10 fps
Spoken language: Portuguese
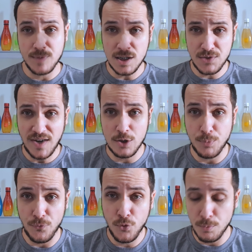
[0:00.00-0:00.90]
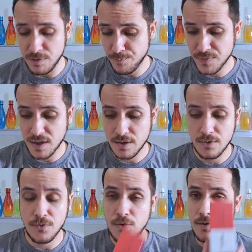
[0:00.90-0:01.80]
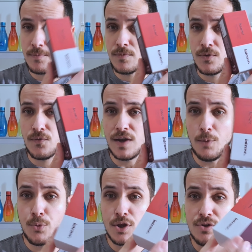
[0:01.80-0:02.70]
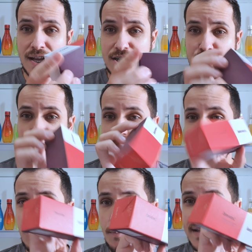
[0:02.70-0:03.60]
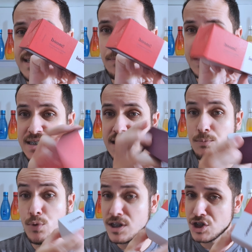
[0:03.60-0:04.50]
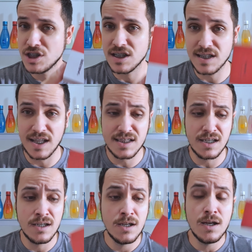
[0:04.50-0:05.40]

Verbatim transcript: antes de falar do perfume, falar um pouquinho da caixinha dele, ó, bem simplesinha, bonitinha até, tá?